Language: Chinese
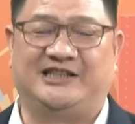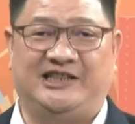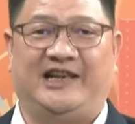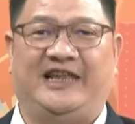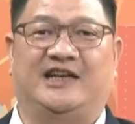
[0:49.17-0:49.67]

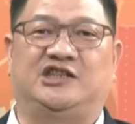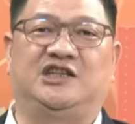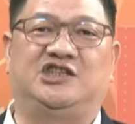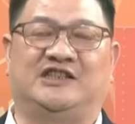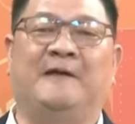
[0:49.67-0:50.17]
见猎
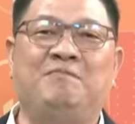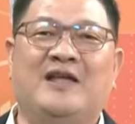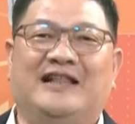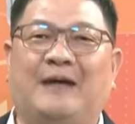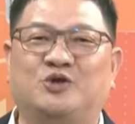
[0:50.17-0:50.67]
欣喜，
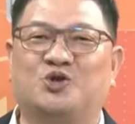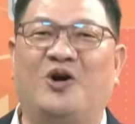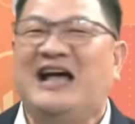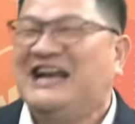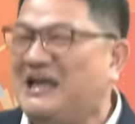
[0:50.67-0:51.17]
他们就
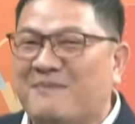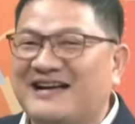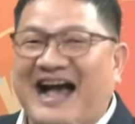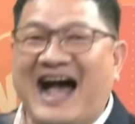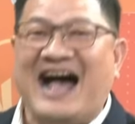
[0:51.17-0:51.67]
说：“你
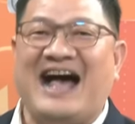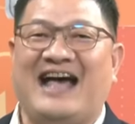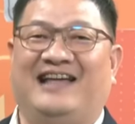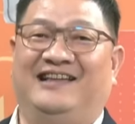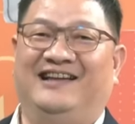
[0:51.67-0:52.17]
们看，